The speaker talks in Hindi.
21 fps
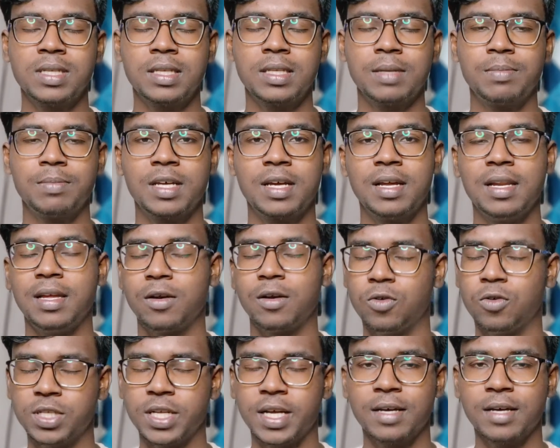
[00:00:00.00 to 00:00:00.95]
तब तक के लिए
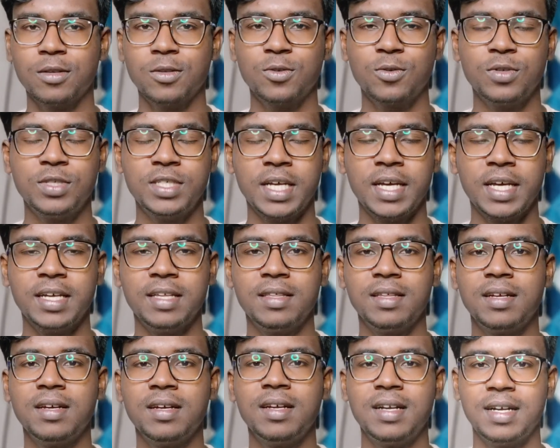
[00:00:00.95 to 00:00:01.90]
खुश रहेगा दोस्तों जय हिंद
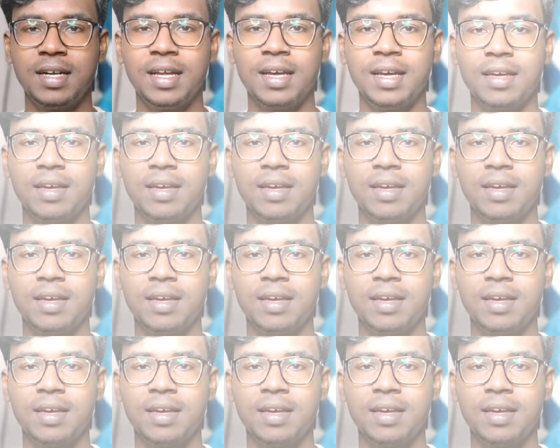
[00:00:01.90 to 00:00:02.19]
टेक